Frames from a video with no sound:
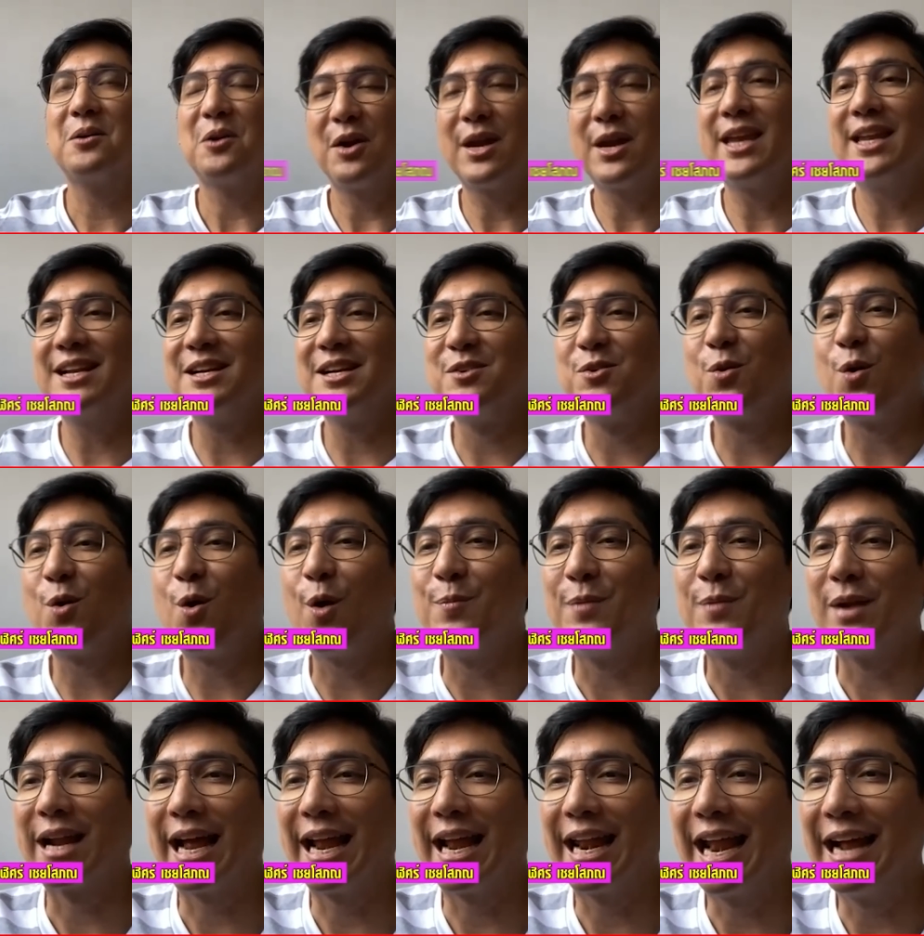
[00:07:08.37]
ก็คิดถึงทุกคนเหมือ
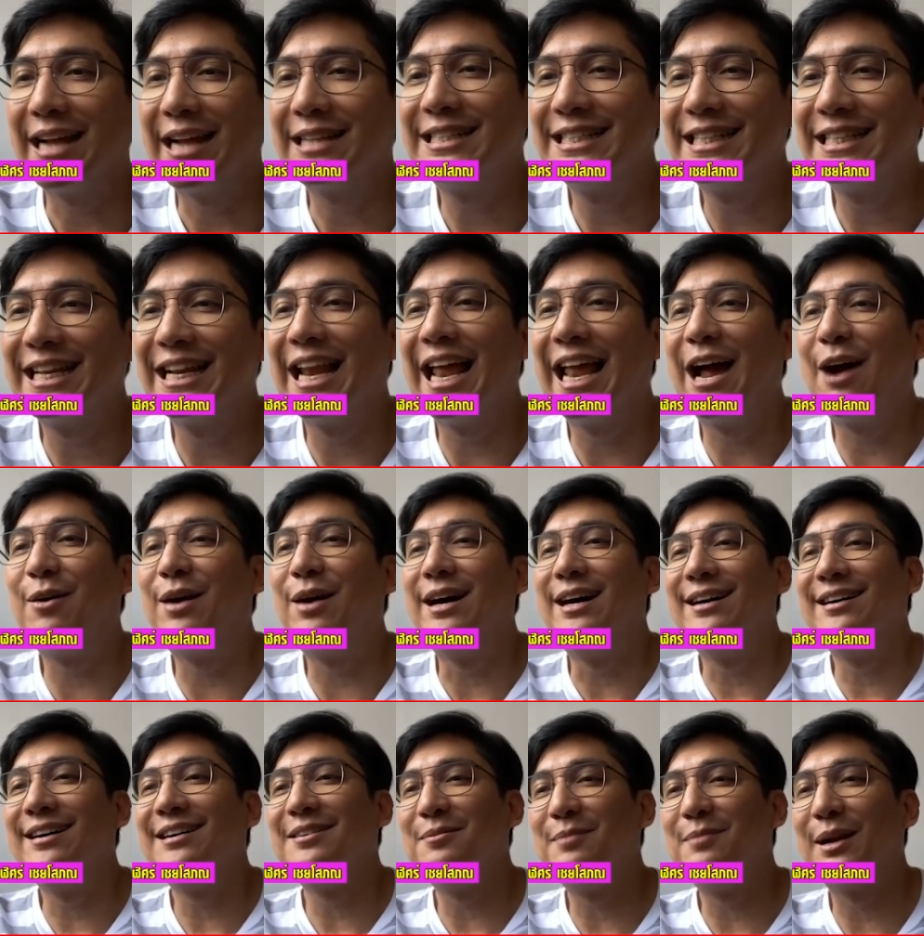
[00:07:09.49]
นกันนะจริงๆ แล้วอ่ะ
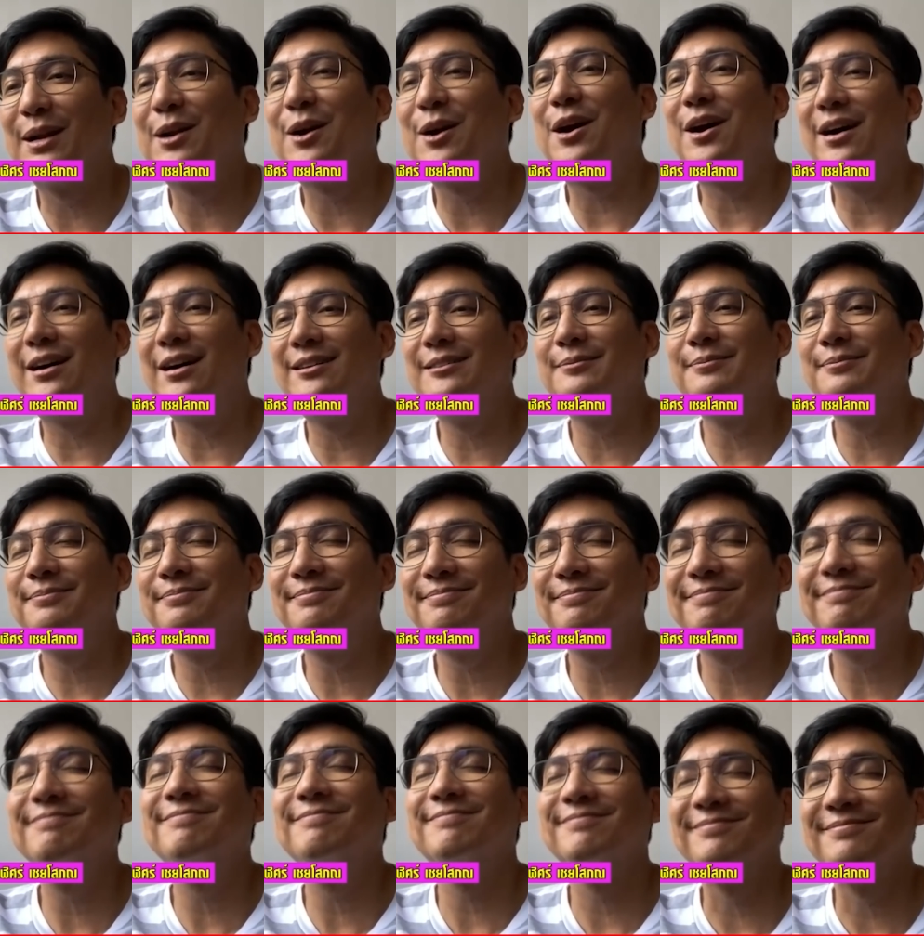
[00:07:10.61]
มันก็อื
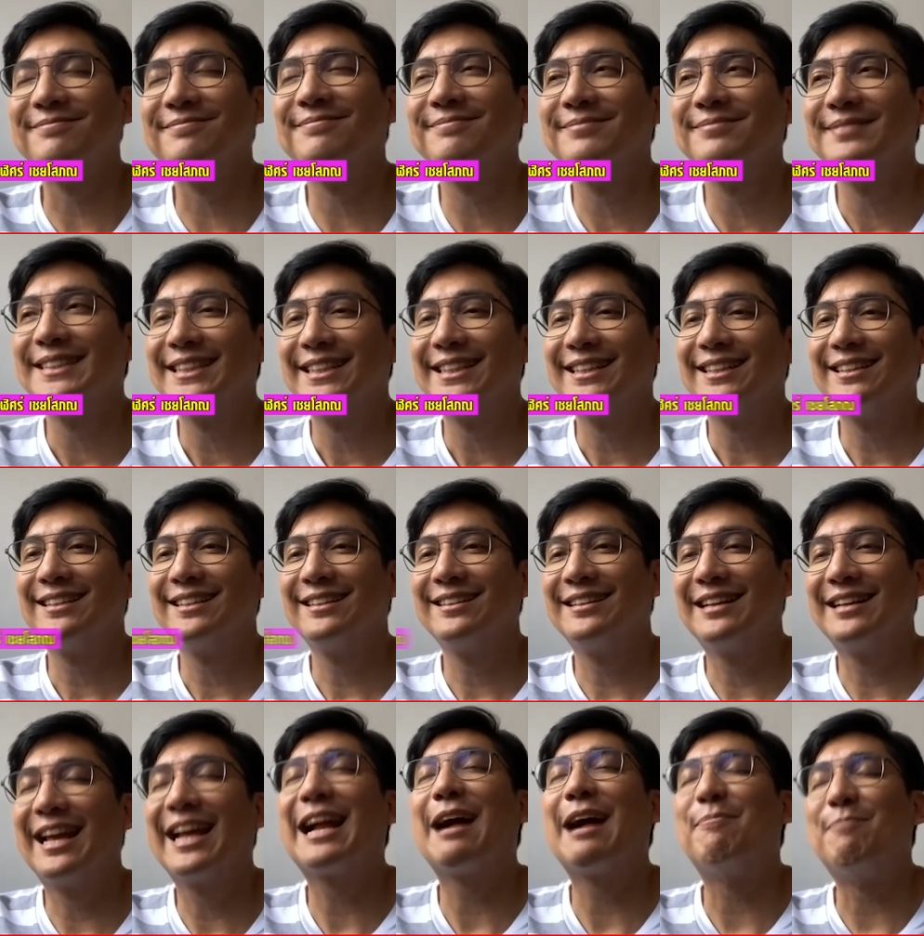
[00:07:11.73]
ม
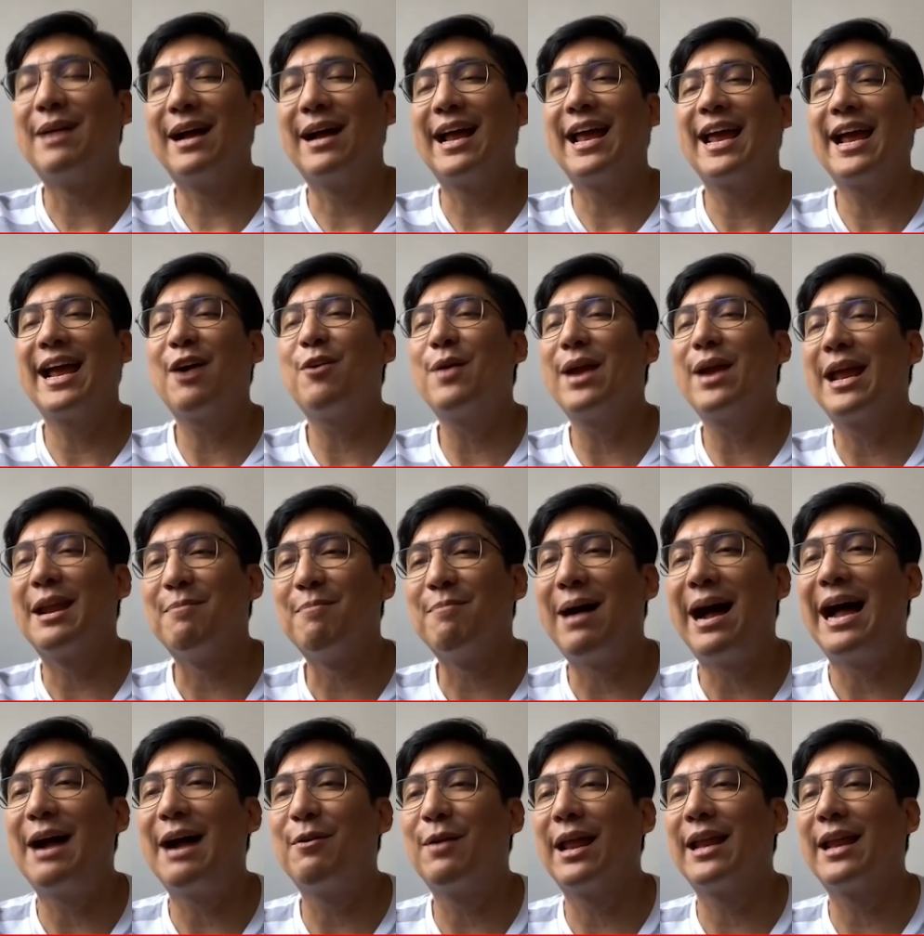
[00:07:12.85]
ได้กลับมาให้เขาเห็นบ้า
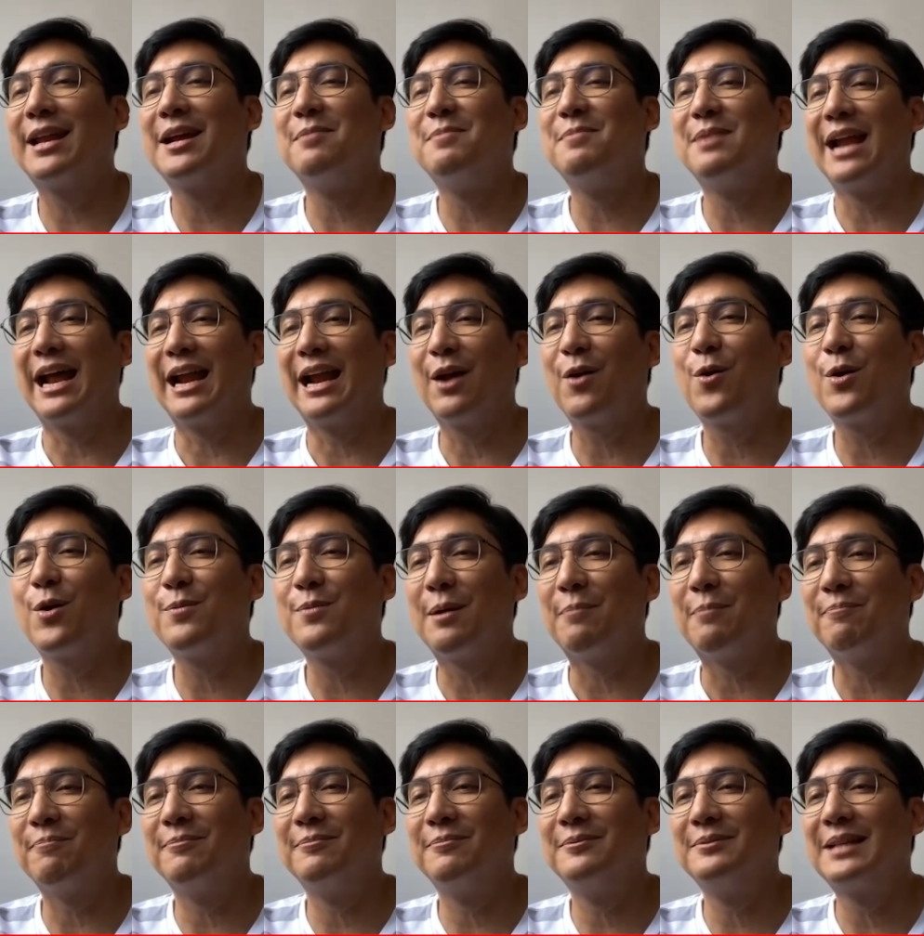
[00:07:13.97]
งเวลาเดินไปไหน แล้วคนแบบ
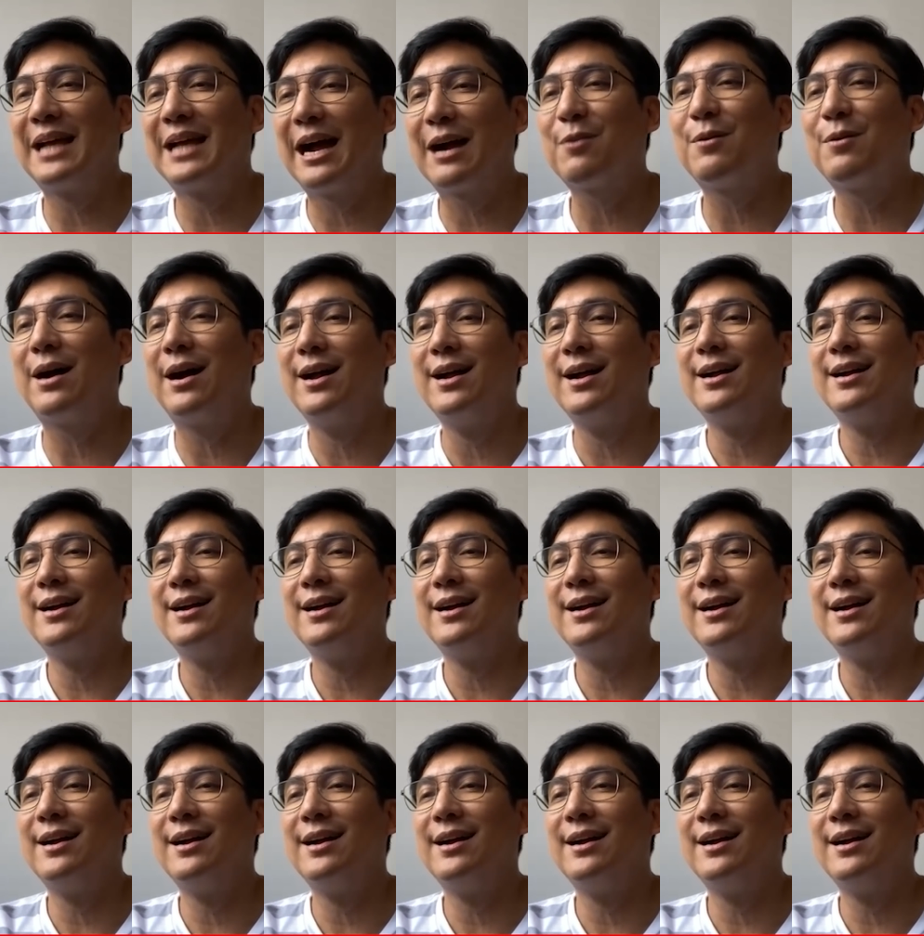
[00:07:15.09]
ทักว่า